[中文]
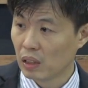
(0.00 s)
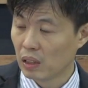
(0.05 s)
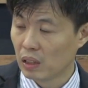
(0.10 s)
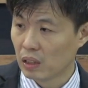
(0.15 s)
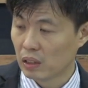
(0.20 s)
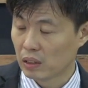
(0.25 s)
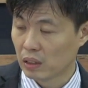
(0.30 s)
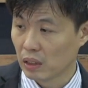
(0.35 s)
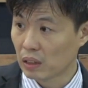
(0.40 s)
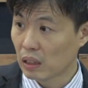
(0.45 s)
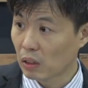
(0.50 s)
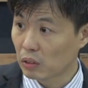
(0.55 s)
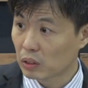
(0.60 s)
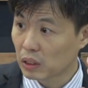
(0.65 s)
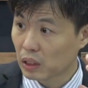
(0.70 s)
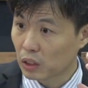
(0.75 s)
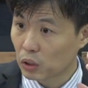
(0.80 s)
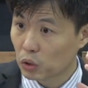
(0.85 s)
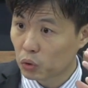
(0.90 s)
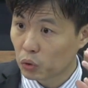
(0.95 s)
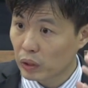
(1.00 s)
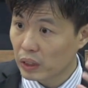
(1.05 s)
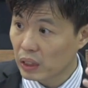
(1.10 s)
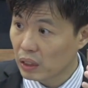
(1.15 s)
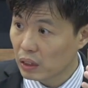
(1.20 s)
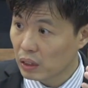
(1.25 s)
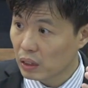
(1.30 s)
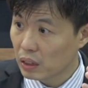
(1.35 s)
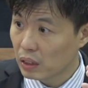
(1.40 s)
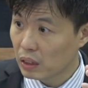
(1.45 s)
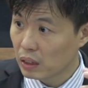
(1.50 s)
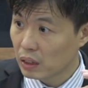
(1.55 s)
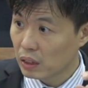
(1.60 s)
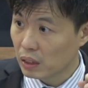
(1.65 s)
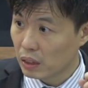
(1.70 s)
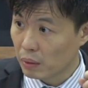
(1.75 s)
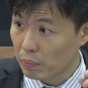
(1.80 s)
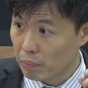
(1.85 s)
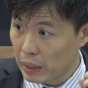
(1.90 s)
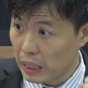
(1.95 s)
得到这个罪
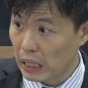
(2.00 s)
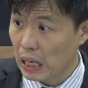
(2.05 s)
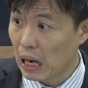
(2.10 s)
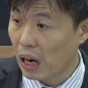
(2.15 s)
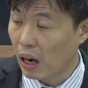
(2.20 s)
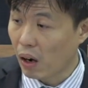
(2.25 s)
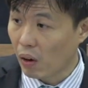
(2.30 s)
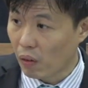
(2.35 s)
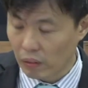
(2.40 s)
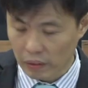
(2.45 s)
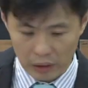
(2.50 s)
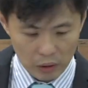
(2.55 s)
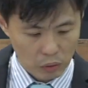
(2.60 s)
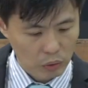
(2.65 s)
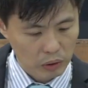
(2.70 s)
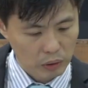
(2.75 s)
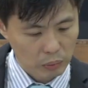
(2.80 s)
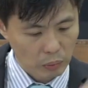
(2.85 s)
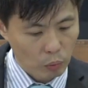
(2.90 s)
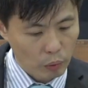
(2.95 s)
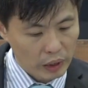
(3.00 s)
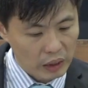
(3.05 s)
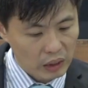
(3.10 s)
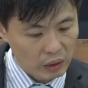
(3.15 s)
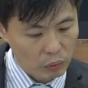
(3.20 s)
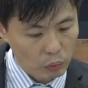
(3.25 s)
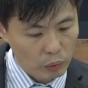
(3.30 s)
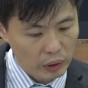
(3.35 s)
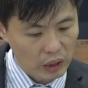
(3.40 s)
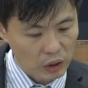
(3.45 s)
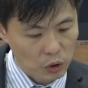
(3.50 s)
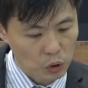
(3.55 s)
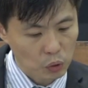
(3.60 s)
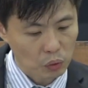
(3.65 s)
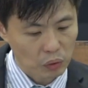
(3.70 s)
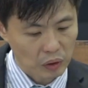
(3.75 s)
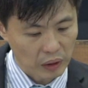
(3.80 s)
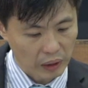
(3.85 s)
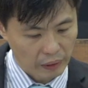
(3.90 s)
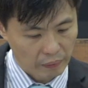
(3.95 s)
的名号，嗯，为什么？为了为了
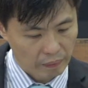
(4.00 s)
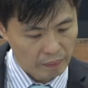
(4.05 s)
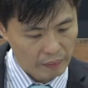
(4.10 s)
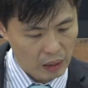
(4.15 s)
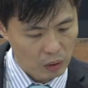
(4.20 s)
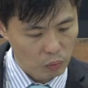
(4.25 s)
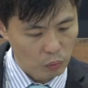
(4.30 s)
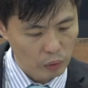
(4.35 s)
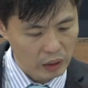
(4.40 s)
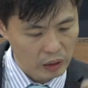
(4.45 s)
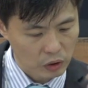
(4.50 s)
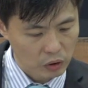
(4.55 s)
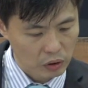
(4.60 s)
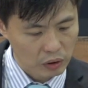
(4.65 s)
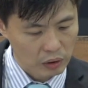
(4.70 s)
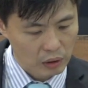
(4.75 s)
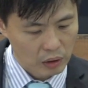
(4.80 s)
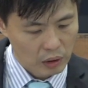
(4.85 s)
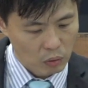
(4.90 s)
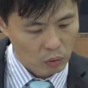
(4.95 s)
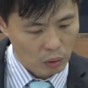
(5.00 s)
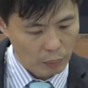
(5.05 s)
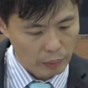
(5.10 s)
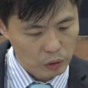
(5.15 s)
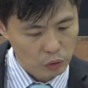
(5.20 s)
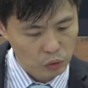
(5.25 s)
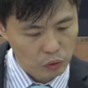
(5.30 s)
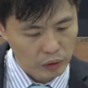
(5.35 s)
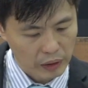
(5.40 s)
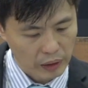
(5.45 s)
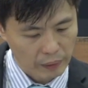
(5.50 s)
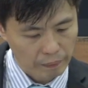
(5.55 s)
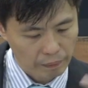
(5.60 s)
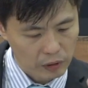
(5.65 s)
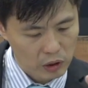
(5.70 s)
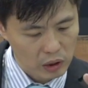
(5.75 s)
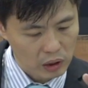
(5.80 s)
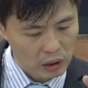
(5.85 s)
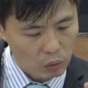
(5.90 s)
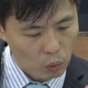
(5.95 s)
众人，嗯，为了我们罪人，
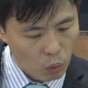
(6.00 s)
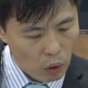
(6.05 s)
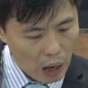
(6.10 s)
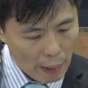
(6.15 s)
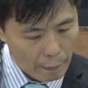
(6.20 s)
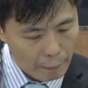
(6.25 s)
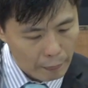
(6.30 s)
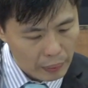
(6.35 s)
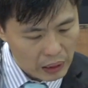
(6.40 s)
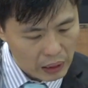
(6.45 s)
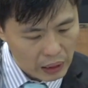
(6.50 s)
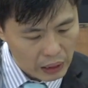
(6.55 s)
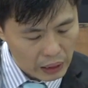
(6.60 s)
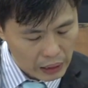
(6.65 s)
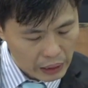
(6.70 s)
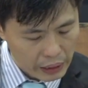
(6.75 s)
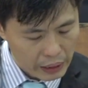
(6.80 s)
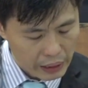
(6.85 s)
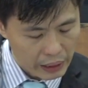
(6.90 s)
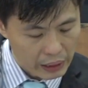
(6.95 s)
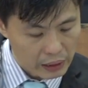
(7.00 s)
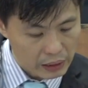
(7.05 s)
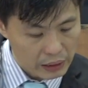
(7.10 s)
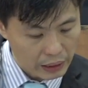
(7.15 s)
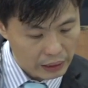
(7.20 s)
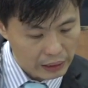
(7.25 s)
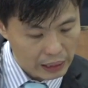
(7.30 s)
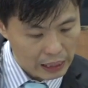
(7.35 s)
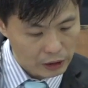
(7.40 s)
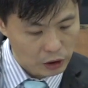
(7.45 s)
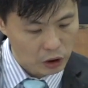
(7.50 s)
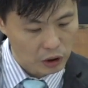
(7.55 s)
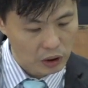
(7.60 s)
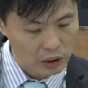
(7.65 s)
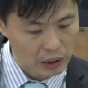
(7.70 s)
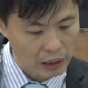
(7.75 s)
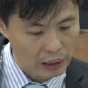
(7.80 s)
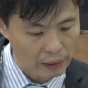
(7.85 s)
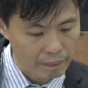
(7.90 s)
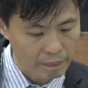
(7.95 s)
这话必应验在他身
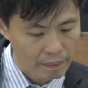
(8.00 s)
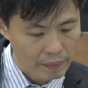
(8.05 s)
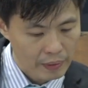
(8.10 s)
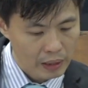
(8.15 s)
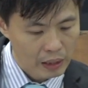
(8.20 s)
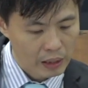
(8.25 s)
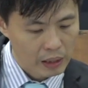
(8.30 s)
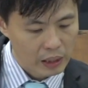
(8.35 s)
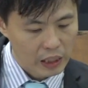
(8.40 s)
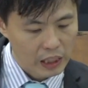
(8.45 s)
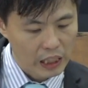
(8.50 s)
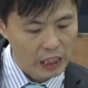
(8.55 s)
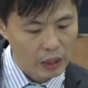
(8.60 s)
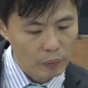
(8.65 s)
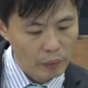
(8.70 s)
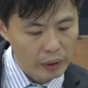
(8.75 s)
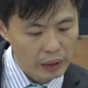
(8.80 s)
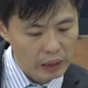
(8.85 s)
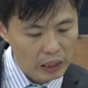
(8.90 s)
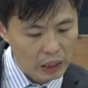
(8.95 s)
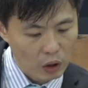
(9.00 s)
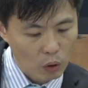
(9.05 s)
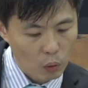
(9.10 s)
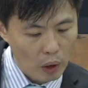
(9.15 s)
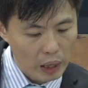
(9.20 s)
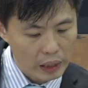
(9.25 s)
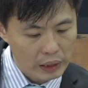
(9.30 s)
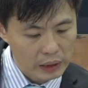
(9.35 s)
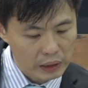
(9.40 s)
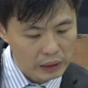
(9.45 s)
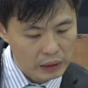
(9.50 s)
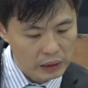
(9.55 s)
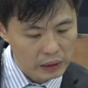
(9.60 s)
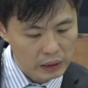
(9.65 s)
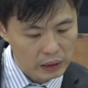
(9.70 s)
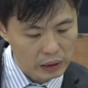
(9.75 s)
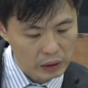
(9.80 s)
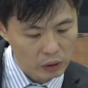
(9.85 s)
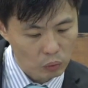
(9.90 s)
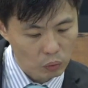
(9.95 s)
上，因为呢，关
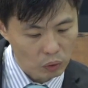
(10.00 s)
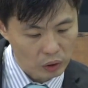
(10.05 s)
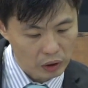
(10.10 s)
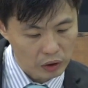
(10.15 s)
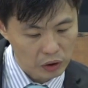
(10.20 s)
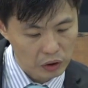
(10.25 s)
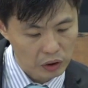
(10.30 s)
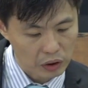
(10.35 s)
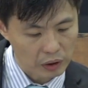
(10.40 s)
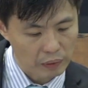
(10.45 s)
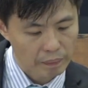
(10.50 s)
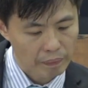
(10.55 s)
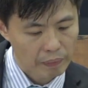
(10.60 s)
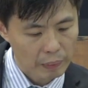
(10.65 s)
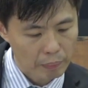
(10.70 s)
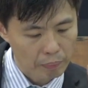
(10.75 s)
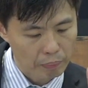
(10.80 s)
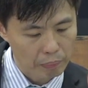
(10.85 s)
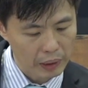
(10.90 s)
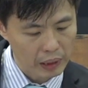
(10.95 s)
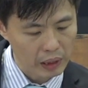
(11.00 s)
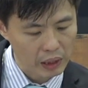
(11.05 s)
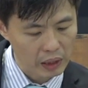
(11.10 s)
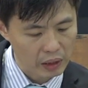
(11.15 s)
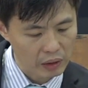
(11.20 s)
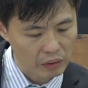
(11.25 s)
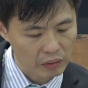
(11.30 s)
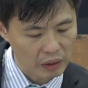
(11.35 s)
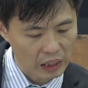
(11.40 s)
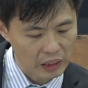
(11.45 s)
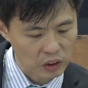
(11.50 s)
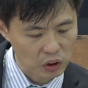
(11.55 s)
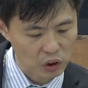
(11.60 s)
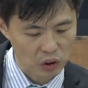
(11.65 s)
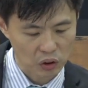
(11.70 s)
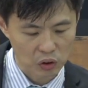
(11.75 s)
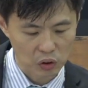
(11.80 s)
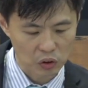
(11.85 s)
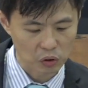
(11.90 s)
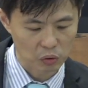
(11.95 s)
系我的事必然
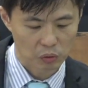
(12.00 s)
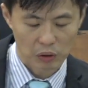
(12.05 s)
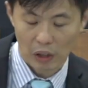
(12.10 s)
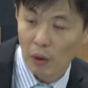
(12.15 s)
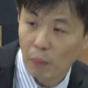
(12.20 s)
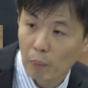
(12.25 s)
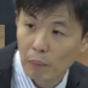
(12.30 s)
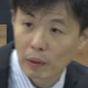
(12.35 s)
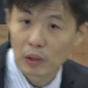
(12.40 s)
成就。然后门